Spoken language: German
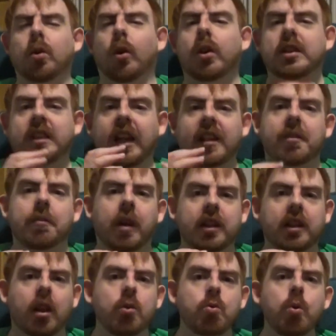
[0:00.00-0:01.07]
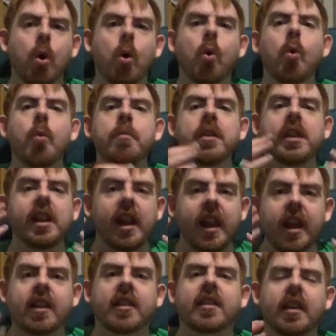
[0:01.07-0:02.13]
Doch das macht er nur, um die
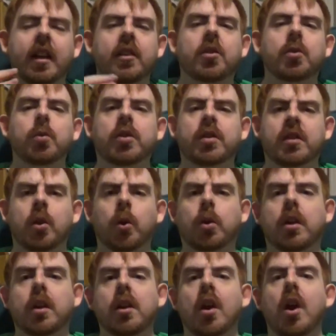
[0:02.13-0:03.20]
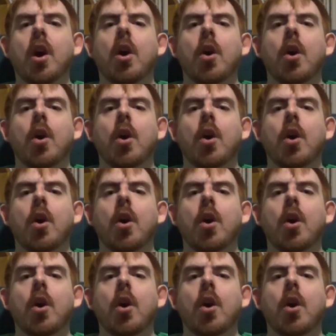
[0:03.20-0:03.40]
X-Gun zu zücken